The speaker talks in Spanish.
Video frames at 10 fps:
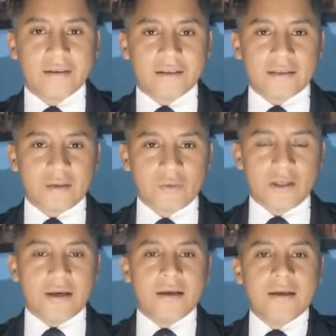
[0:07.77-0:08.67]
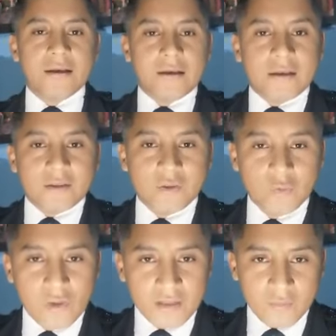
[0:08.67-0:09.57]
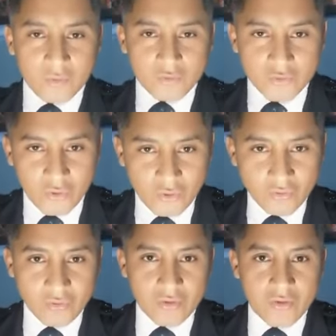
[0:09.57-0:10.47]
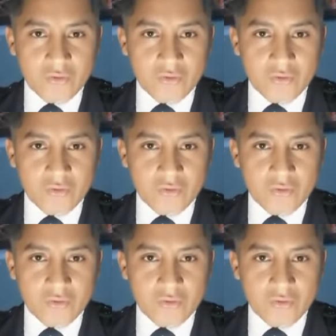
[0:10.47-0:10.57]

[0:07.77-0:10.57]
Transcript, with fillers: Les saluda Douglas Monzón,